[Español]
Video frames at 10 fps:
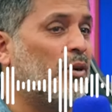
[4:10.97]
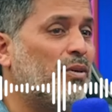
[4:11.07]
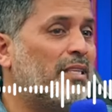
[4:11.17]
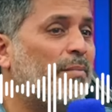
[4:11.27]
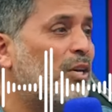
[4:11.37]

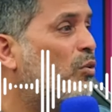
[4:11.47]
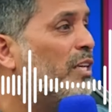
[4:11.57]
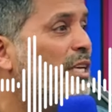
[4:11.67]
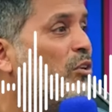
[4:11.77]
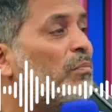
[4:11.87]
Y con esta
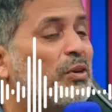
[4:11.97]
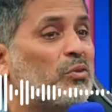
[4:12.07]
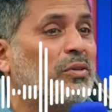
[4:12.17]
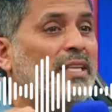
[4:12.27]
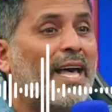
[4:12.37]
película he tenido la
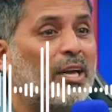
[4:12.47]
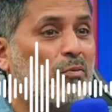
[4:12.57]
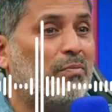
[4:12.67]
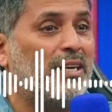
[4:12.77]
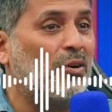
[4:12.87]
oportunidad
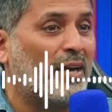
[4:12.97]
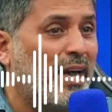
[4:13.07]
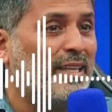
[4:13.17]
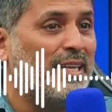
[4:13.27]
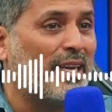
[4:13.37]
de cumplir
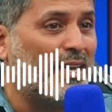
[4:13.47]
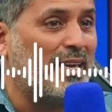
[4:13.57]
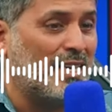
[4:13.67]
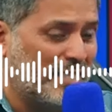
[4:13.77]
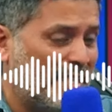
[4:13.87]
con gente
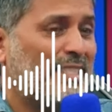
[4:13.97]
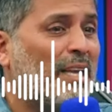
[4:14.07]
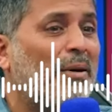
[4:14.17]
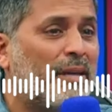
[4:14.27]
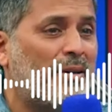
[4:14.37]
que, se le
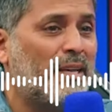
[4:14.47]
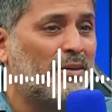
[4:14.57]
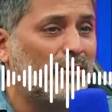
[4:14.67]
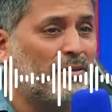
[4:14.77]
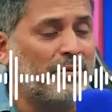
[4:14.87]
estaba
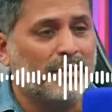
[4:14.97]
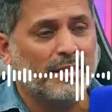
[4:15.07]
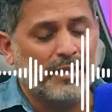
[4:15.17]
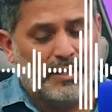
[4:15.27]
debiendo, ¿no?